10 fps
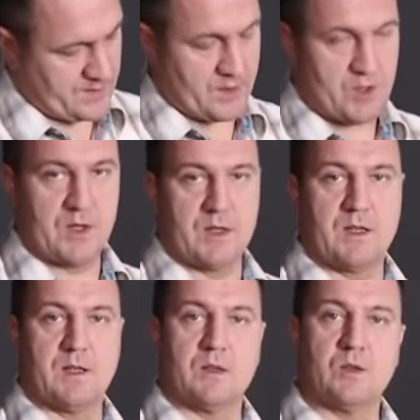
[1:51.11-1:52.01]

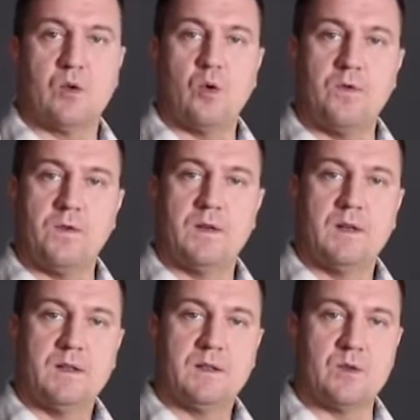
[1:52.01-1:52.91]
значение от off,
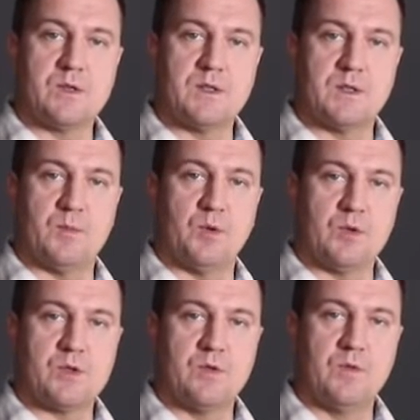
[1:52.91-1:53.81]
то есть это
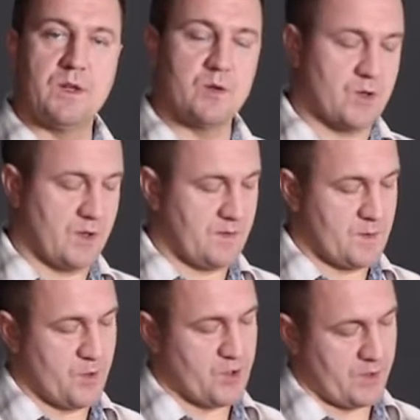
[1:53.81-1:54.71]
полностью выключенная
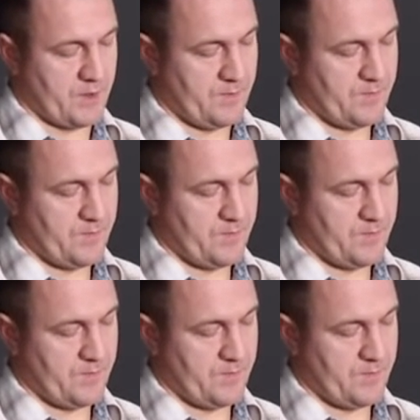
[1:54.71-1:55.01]
вспышка